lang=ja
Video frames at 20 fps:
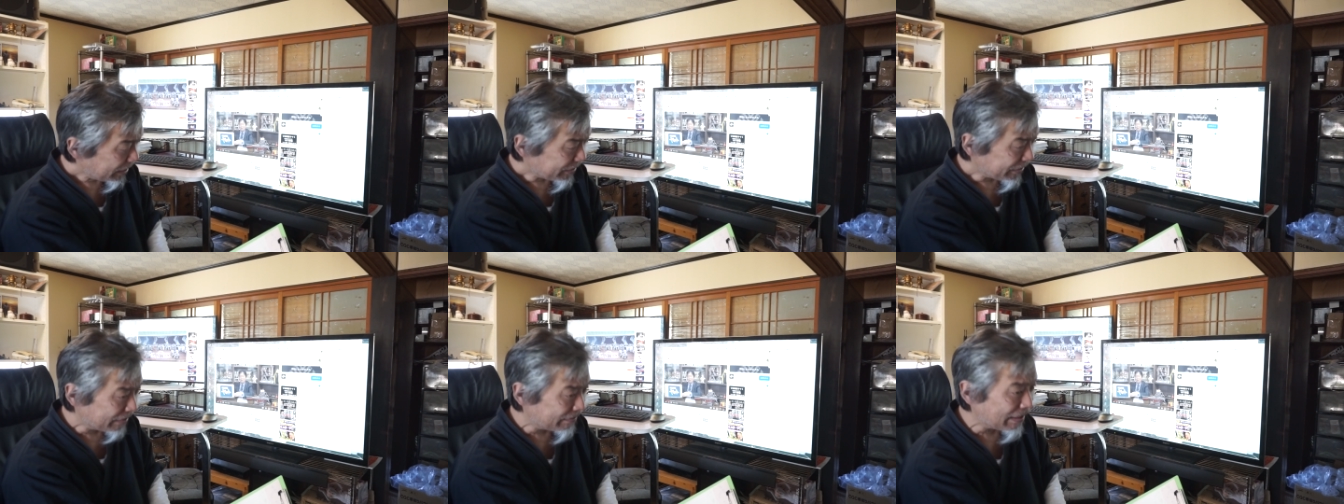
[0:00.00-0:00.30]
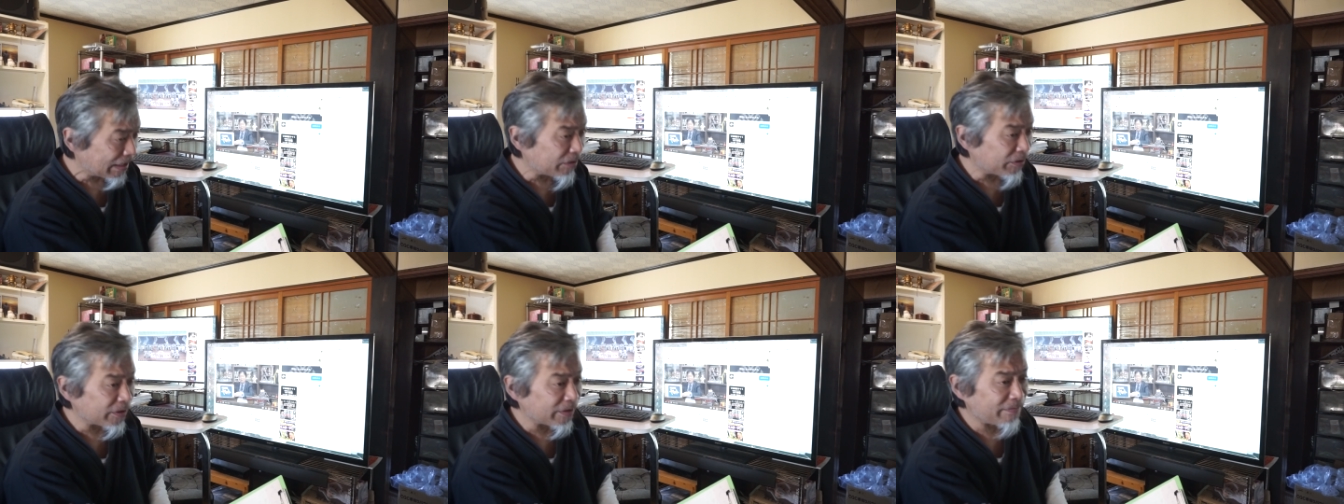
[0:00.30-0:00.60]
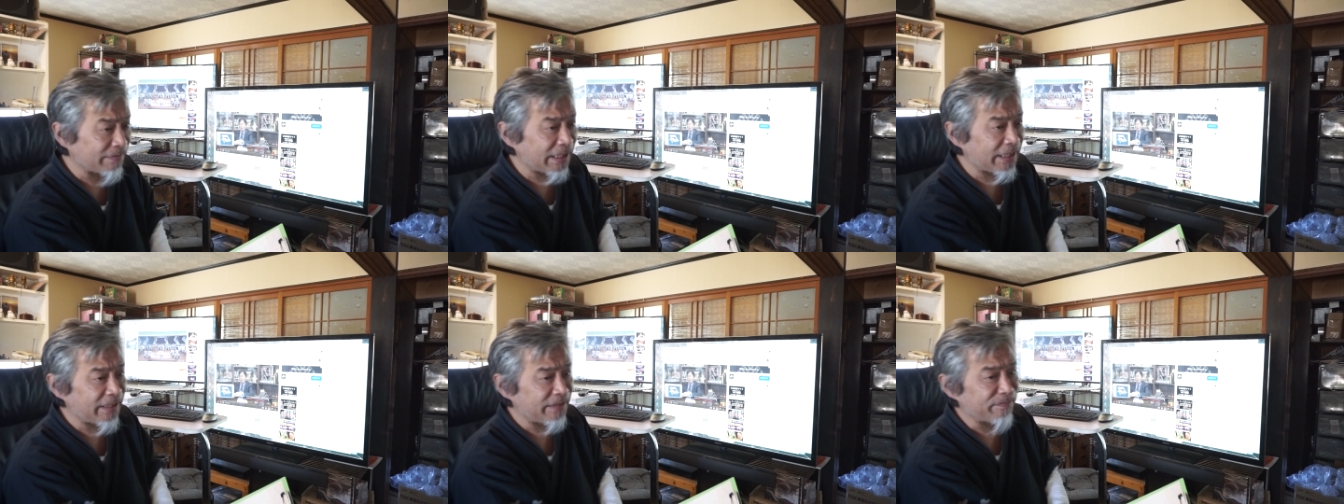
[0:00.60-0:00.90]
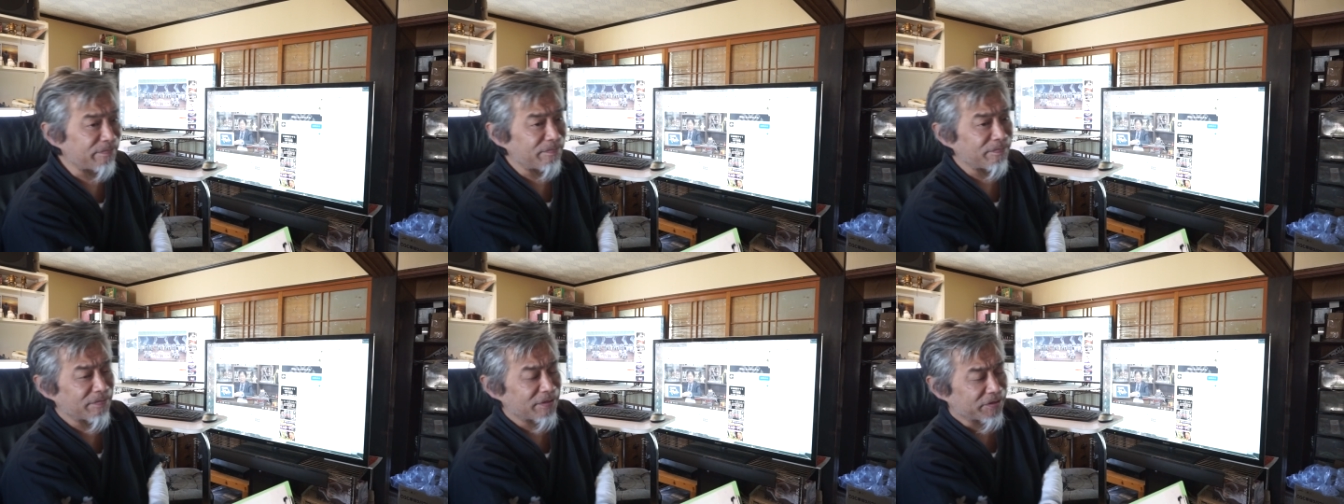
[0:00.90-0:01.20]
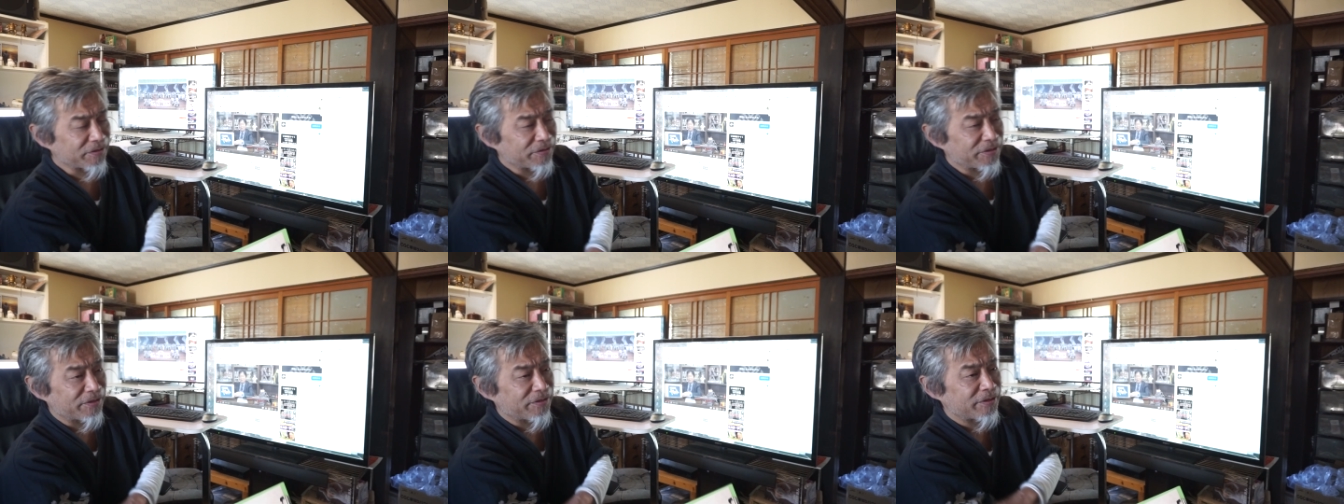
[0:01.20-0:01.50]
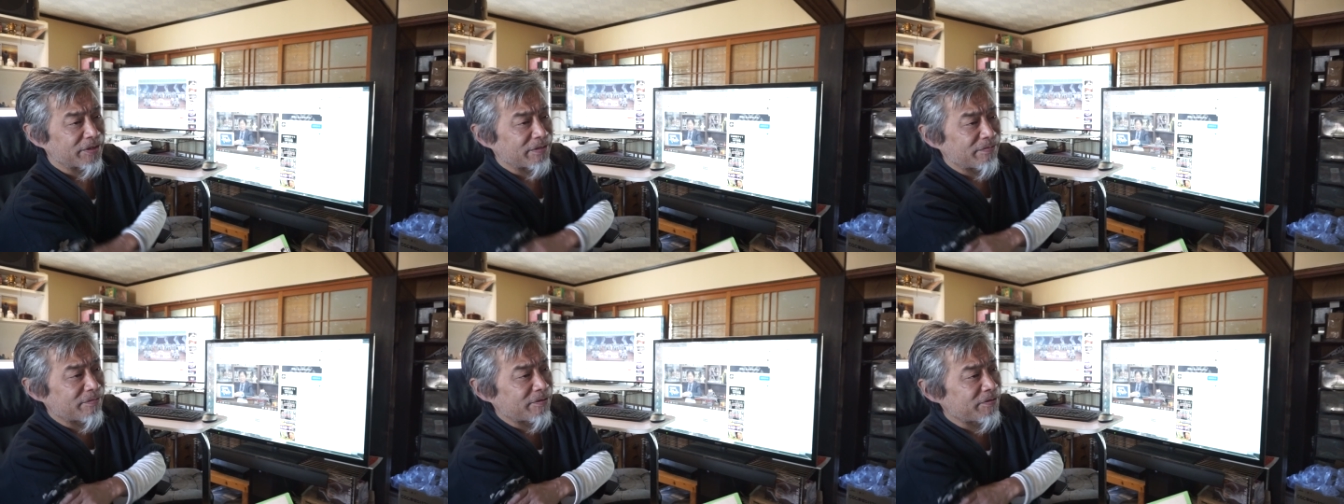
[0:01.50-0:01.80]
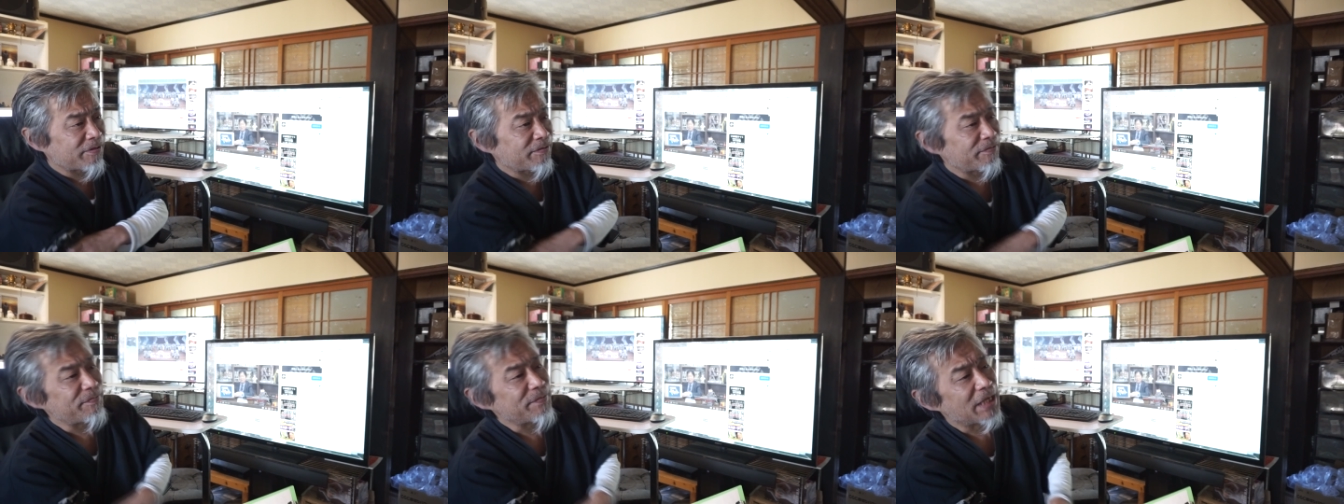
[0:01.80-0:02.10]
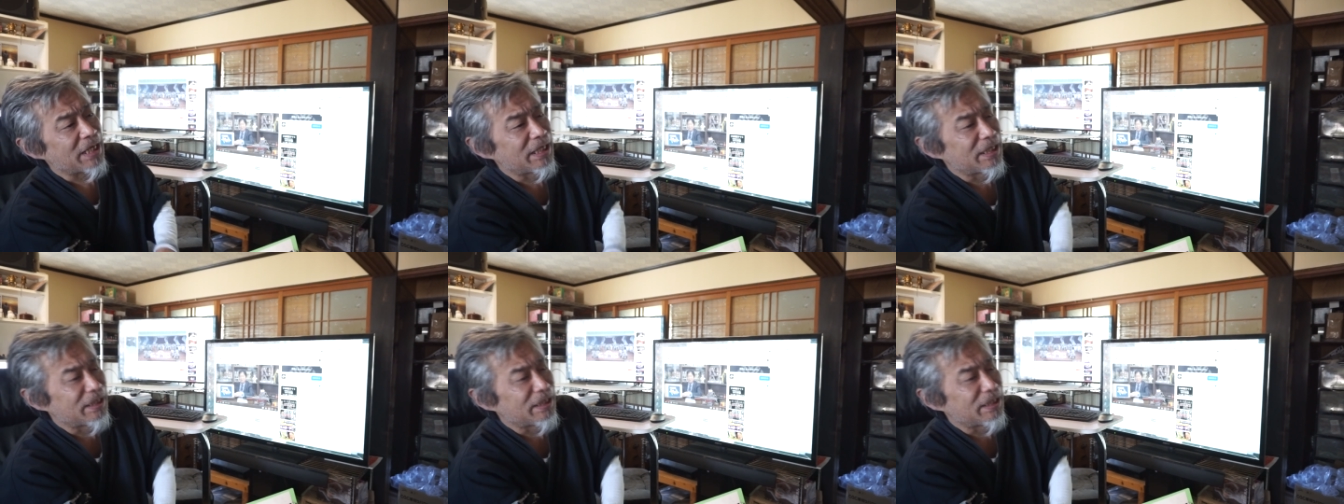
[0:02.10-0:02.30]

で、まあ、この前それこそもう